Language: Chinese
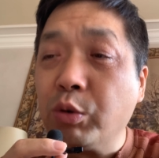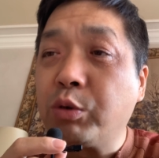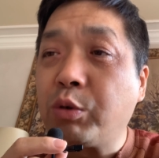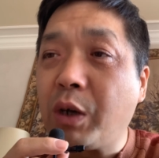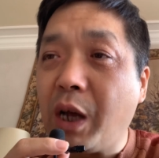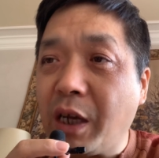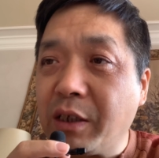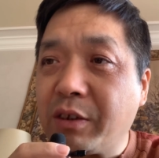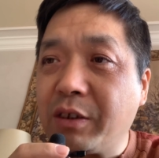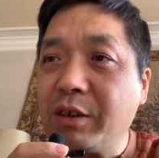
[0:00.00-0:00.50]

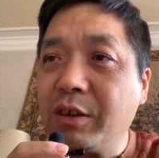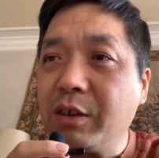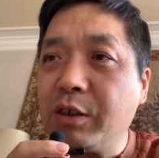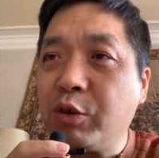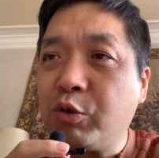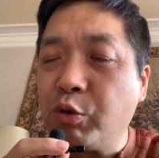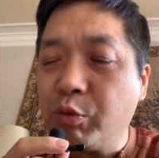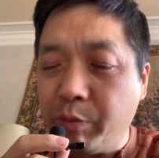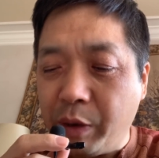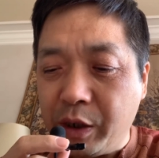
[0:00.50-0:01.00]
拉斯，
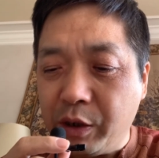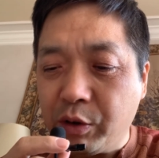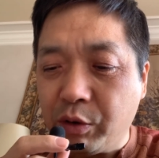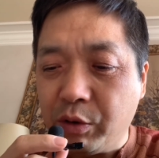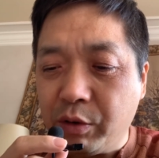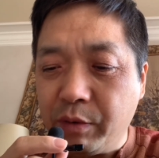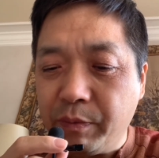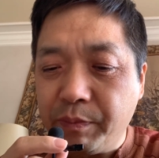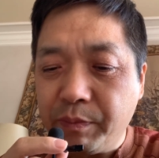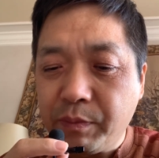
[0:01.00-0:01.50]
中美
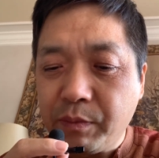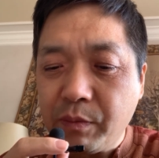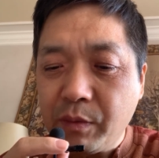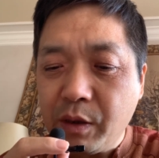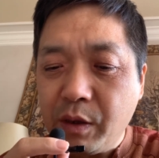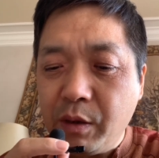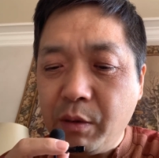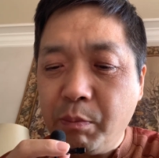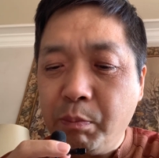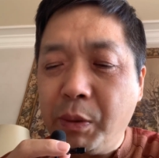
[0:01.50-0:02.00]
洲；
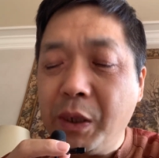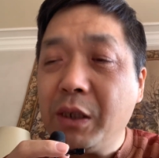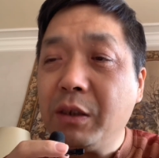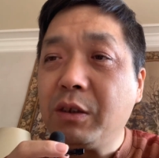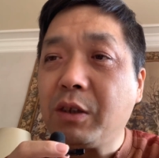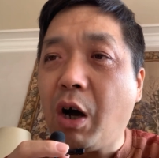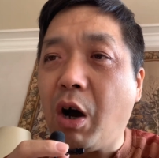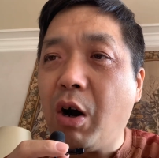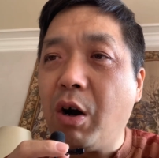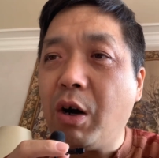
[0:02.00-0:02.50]
冰
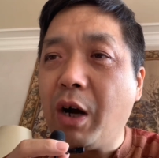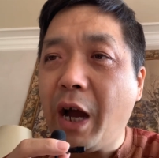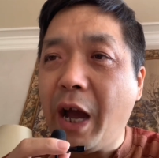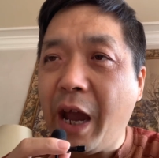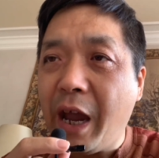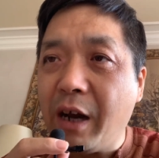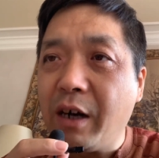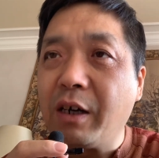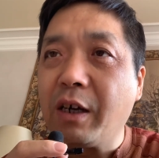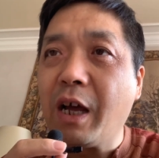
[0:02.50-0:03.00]
岛，
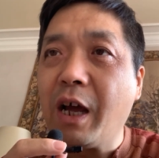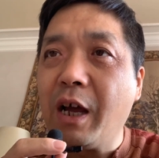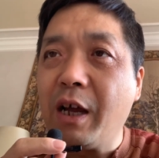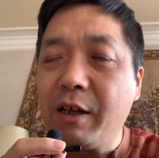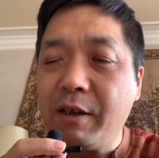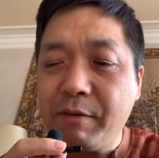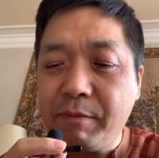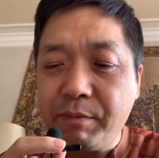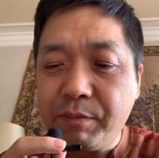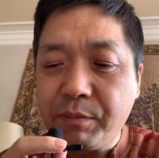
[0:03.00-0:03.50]
爱尔
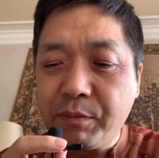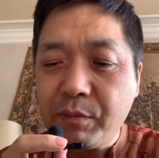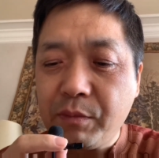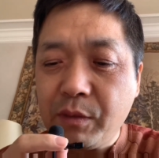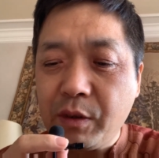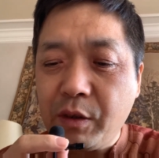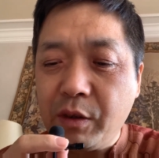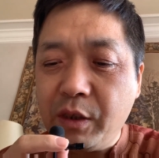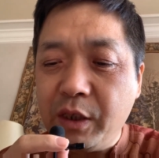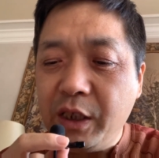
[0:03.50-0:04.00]
兰，
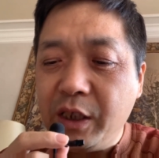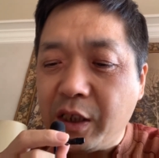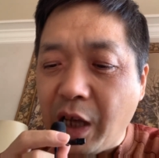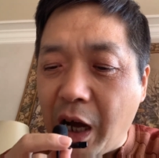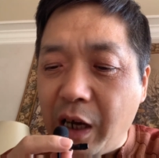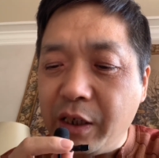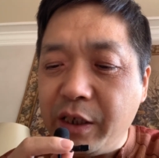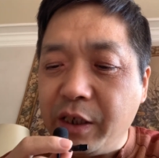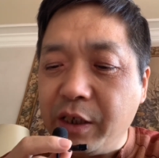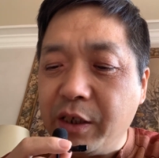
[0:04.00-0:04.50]
意大
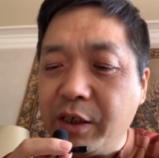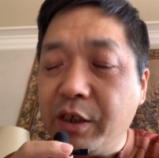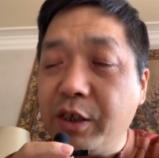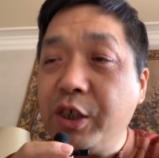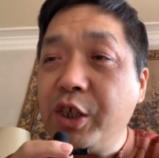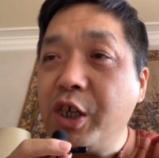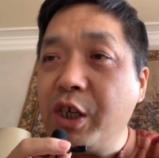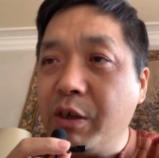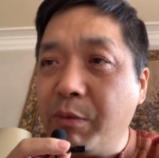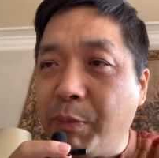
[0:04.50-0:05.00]
利，
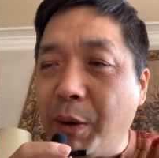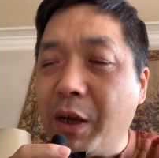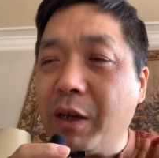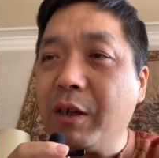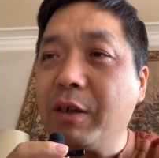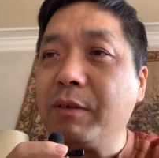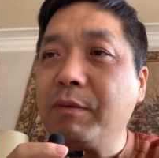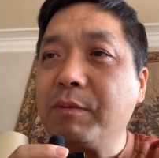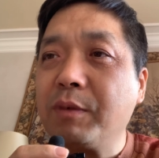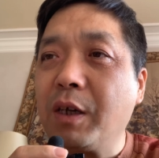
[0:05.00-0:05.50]
日本。
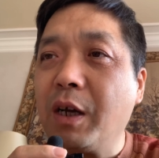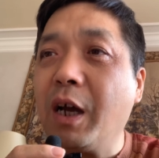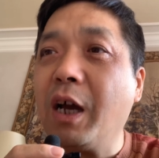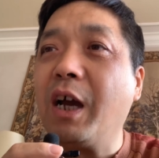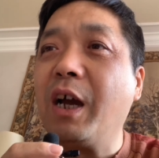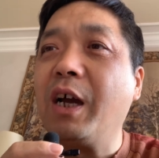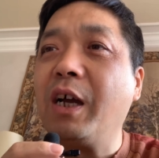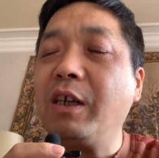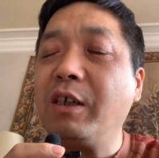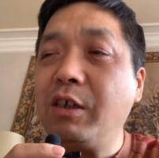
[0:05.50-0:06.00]

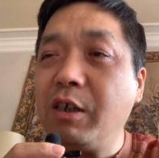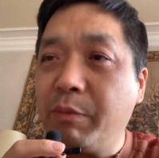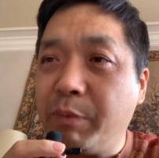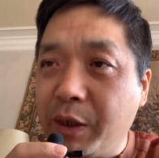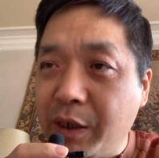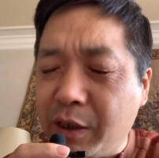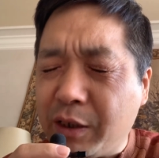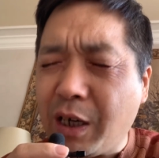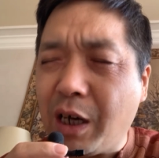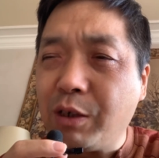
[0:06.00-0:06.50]
哎，日本
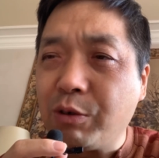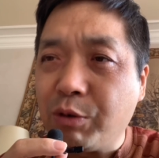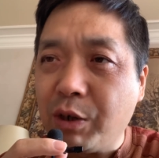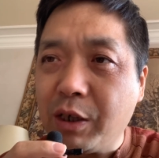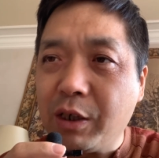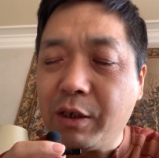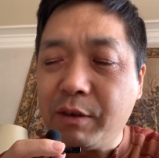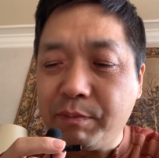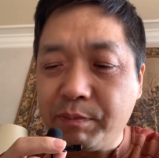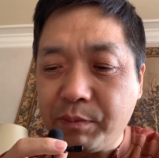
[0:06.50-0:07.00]
也站出来
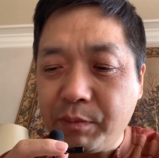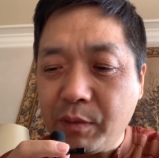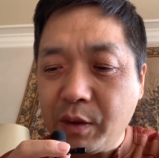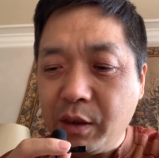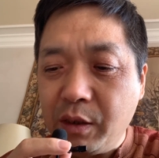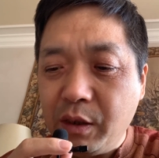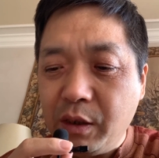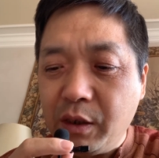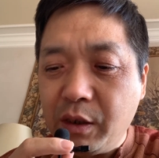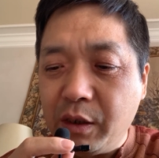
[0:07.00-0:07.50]
了。
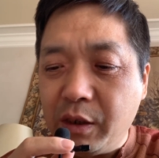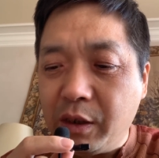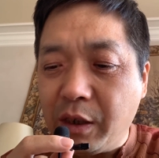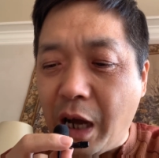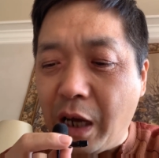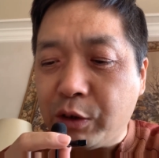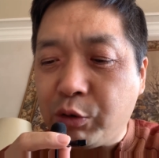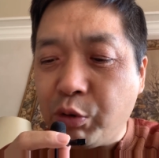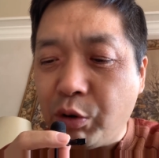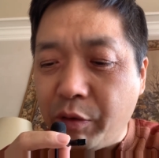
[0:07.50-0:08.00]

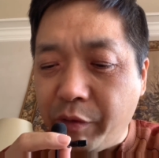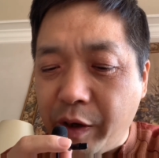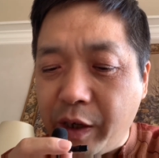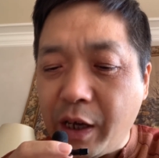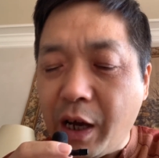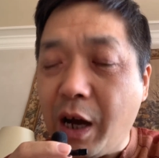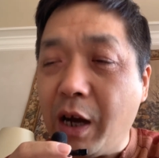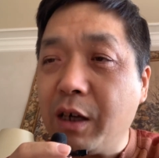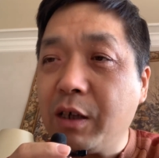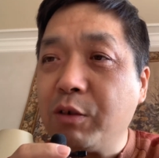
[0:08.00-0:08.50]
拉脱维
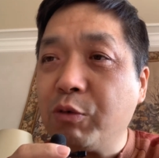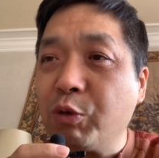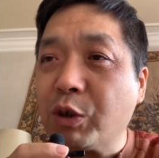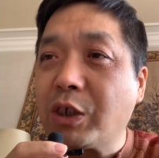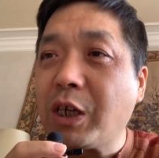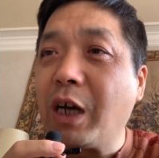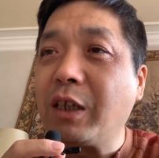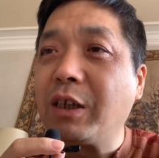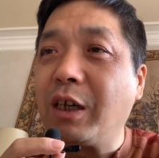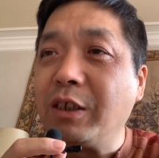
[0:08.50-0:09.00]
亚，我
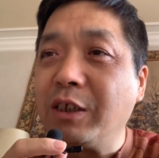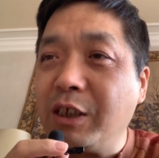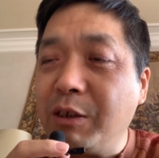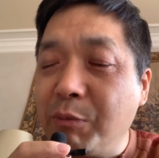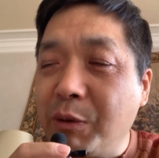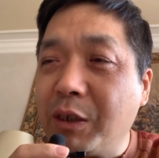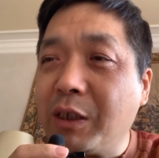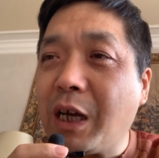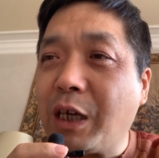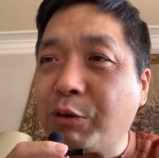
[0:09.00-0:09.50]
差点移
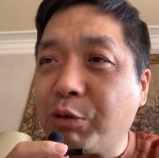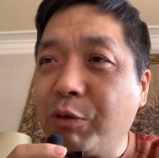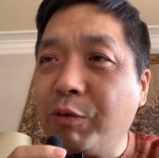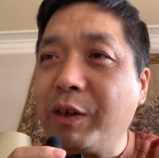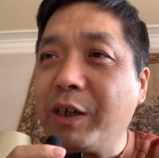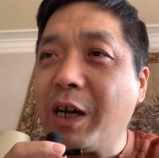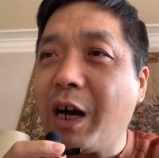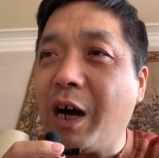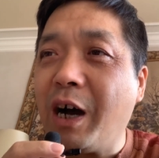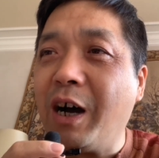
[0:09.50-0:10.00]
民拉脱维
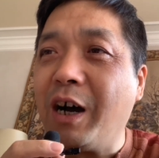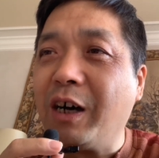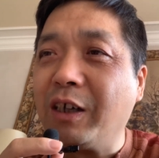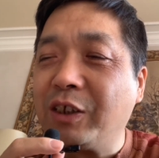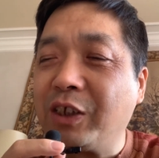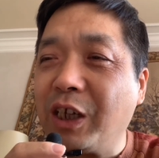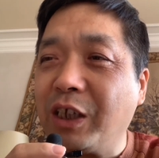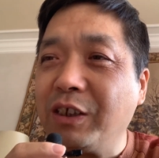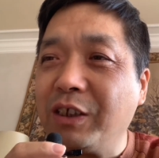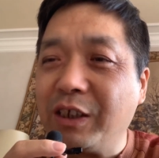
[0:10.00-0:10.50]
亚。
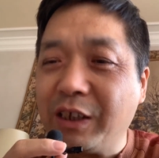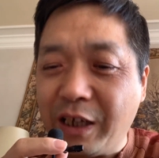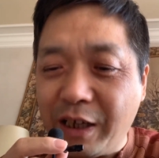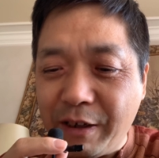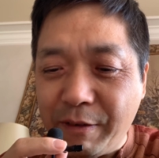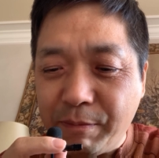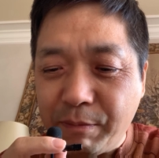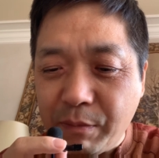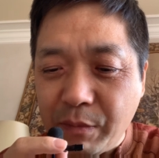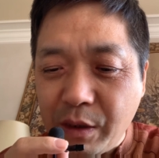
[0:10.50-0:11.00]
前几年，
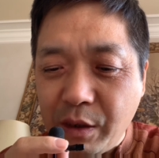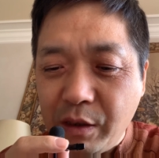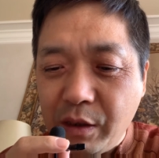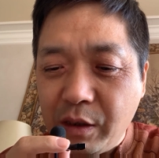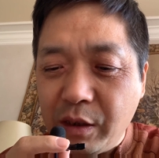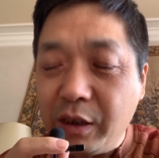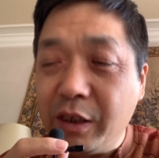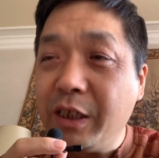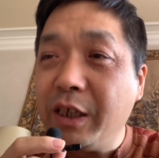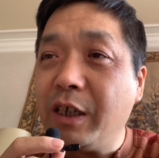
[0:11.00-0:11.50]

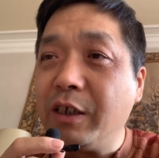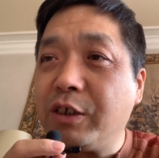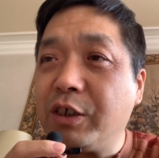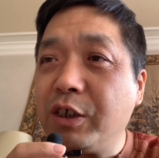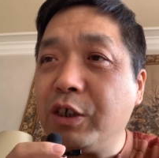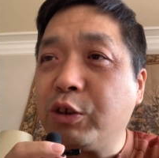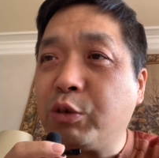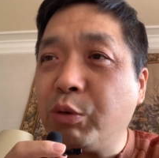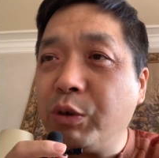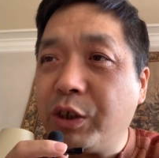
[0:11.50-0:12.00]
列
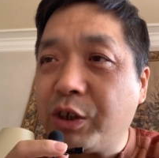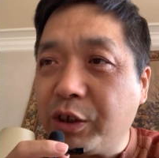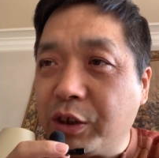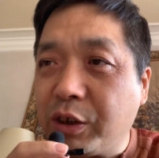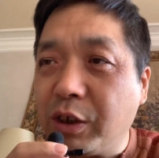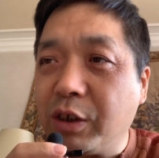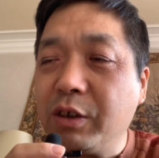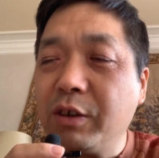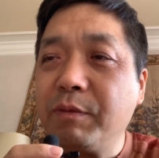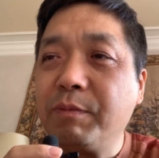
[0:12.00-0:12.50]
支敦士登，